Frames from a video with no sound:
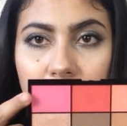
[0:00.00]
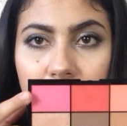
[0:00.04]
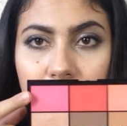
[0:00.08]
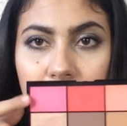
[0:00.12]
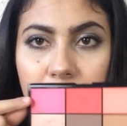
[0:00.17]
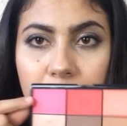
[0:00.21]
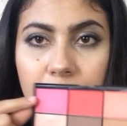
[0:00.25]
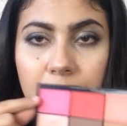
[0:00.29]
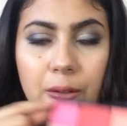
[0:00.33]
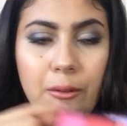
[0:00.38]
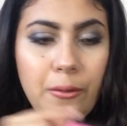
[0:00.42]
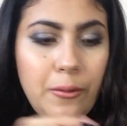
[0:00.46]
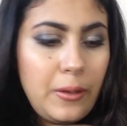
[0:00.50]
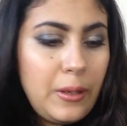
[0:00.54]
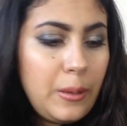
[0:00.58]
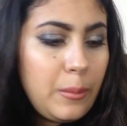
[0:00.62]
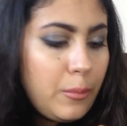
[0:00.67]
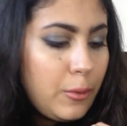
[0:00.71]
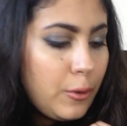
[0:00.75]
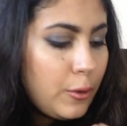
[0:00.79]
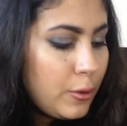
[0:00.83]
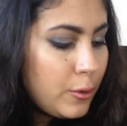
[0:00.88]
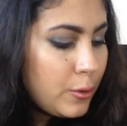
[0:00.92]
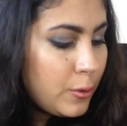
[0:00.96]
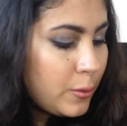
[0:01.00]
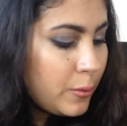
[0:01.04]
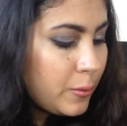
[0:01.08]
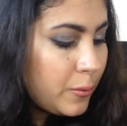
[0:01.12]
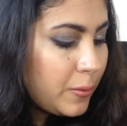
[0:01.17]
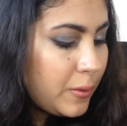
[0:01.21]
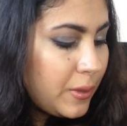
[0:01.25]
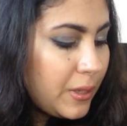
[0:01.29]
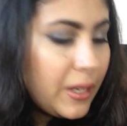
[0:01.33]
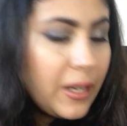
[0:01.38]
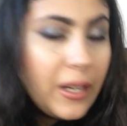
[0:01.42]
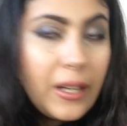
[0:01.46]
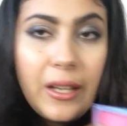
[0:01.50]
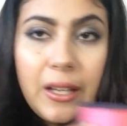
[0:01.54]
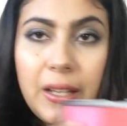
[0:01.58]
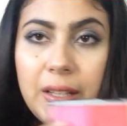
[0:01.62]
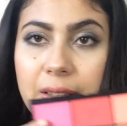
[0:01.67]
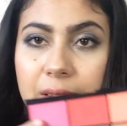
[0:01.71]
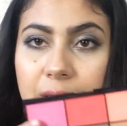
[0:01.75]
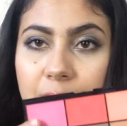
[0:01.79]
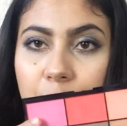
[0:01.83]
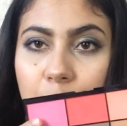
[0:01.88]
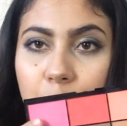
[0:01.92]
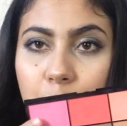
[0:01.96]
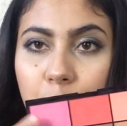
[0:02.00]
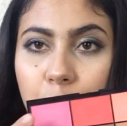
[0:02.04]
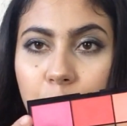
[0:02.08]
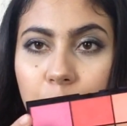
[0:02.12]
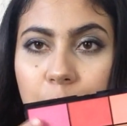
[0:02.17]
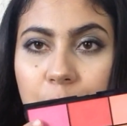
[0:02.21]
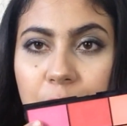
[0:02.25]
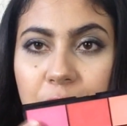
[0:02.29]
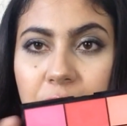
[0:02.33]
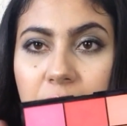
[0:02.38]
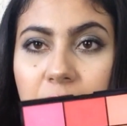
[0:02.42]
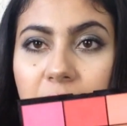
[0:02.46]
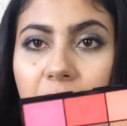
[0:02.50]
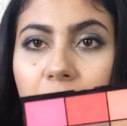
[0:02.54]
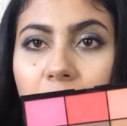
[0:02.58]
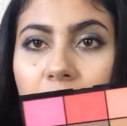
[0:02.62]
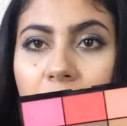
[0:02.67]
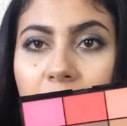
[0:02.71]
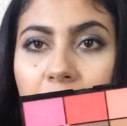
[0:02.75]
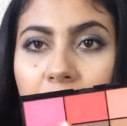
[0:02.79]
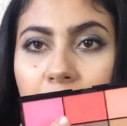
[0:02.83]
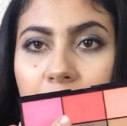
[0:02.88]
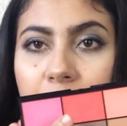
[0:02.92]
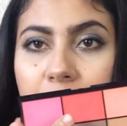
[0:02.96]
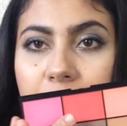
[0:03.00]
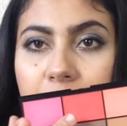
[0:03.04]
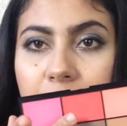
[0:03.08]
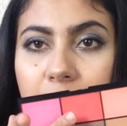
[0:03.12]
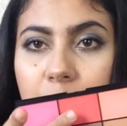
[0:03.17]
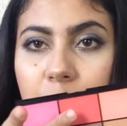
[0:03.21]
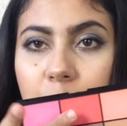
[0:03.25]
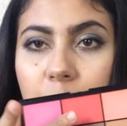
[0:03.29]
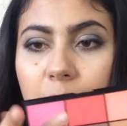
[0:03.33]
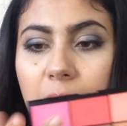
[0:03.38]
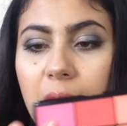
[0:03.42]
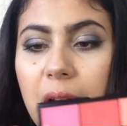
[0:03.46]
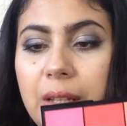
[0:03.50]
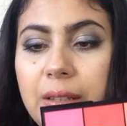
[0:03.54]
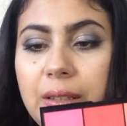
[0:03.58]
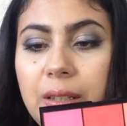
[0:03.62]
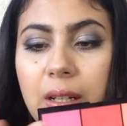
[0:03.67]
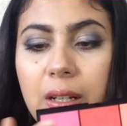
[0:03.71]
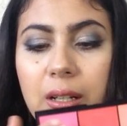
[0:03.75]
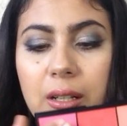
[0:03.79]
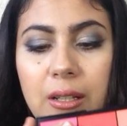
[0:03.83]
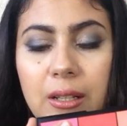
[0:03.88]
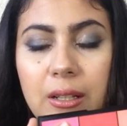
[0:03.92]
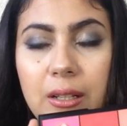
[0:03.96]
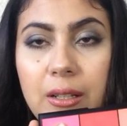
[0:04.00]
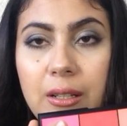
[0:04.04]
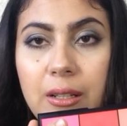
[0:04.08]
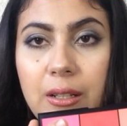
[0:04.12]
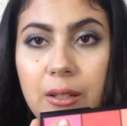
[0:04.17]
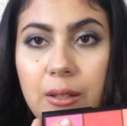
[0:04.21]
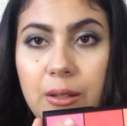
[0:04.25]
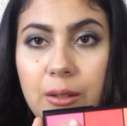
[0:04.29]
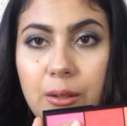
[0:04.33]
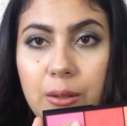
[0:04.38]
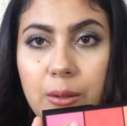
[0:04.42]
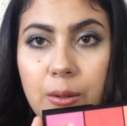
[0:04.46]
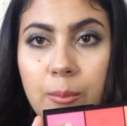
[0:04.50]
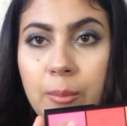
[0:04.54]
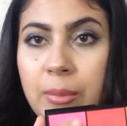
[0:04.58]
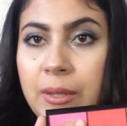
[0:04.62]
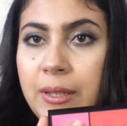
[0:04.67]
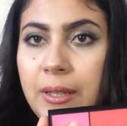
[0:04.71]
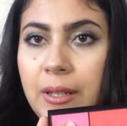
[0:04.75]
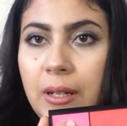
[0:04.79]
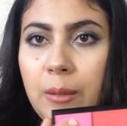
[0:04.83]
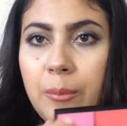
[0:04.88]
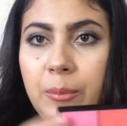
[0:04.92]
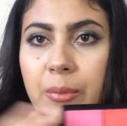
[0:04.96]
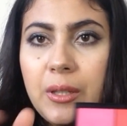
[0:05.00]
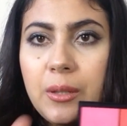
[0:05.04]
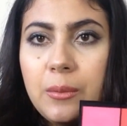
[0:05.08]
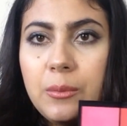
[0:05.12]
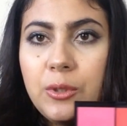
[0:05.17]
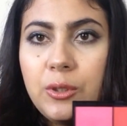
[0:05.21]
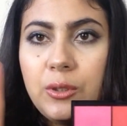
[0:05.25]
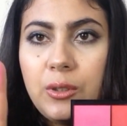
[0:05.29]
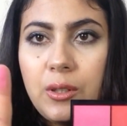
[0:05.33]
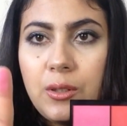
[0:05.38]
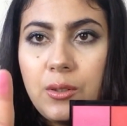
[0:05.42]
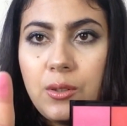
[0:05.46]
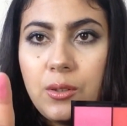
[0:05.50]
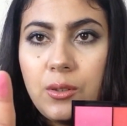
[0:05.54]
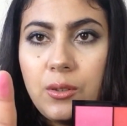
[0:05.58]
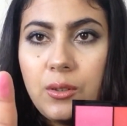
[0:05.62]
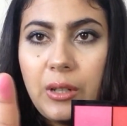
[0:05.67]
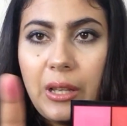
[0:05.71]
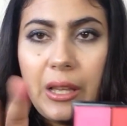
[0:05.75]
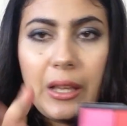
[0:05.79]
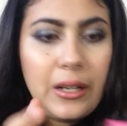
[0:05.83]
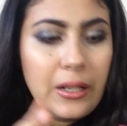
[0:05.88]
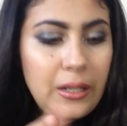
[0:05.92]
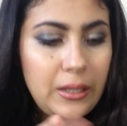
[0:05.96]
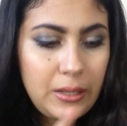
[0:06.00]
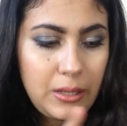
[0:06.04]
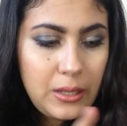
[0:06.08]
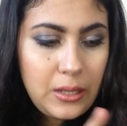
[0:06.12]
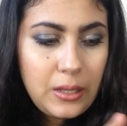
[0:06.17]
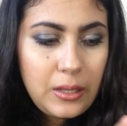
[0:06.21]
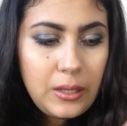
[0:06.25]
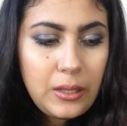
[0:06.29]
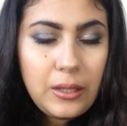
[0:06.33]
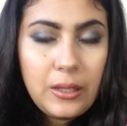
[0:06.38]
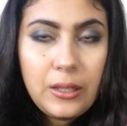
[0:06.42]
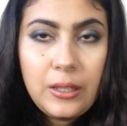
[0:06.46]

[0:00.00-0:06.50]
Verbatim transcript: في لي بلوش فيها هاد الفوشيا وهذا بعدا لا بيغمونطاسيون ريان ادير